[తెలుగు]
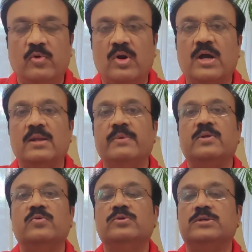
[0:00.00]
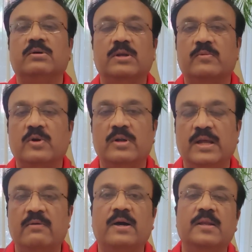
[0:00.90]
మోకాళ్ళ మీద కూర్చోవాలి
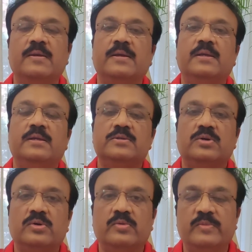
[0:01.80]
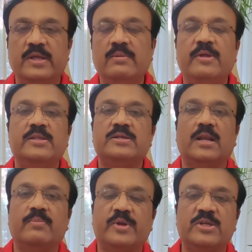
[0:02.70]
లేవాలి సో నీ మీద
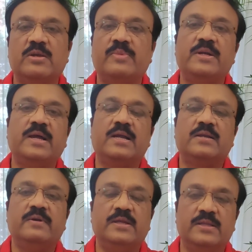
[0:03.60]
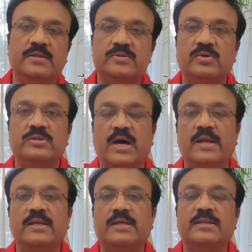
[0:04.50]
చాలా ప్రెషర్ పెట్టే యాక్టివిటీ సో
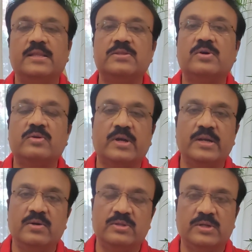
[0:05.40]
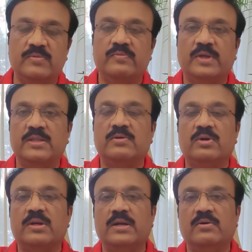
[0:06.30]
దానికి అతను ఎంతవరకు రెడీ అవుతాడు
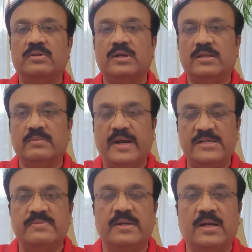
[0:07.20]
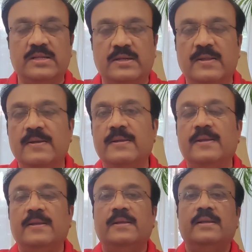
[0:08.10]
ఎంతవరకు రెడీ అవుతాడు లేకపోతే బ్యాట్స్మెన్గా ఆడతాడా
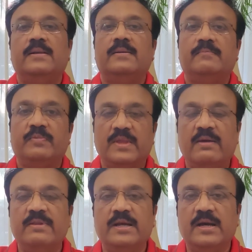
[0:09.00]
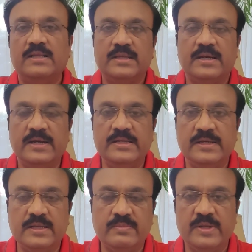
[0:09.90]
ఏ విధంగా అతను రెడీ
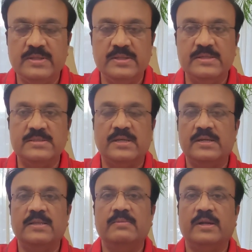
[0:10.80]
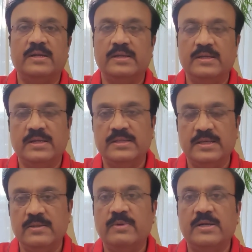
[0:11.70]
చేయడానికి ప్రయత్నం చేస్తారనేది మనకి ఇంకా
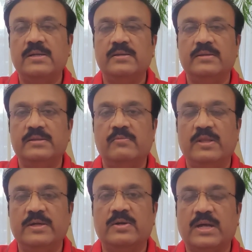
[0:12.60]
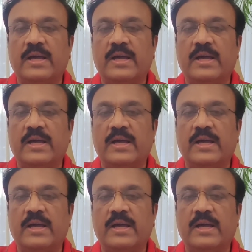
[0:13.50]
తెలియదు బట్ అది ఒక